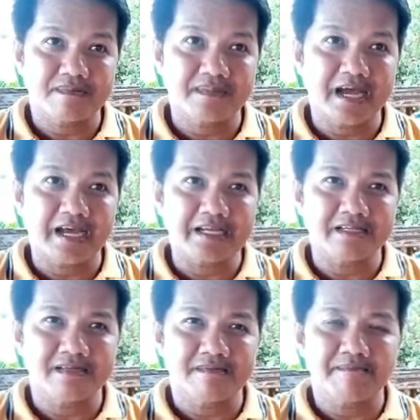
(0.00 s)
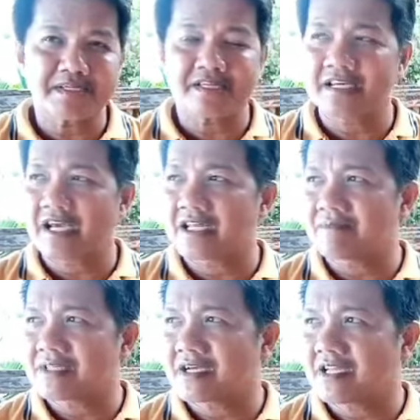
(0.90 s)
Dahil pagdating nga
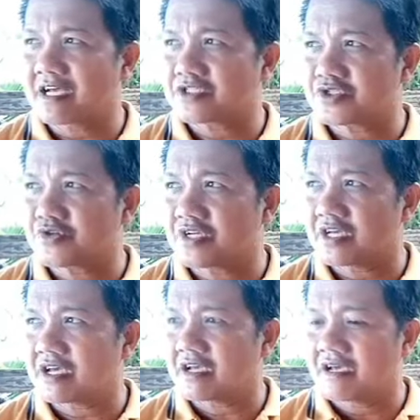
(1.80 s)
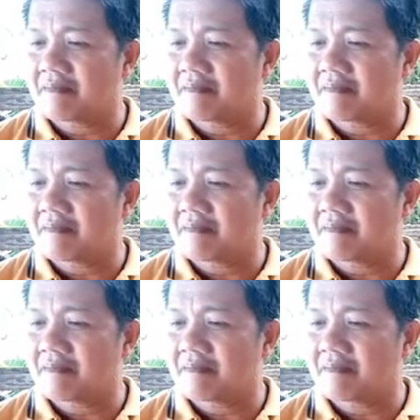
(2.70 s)
naman ng election ulit,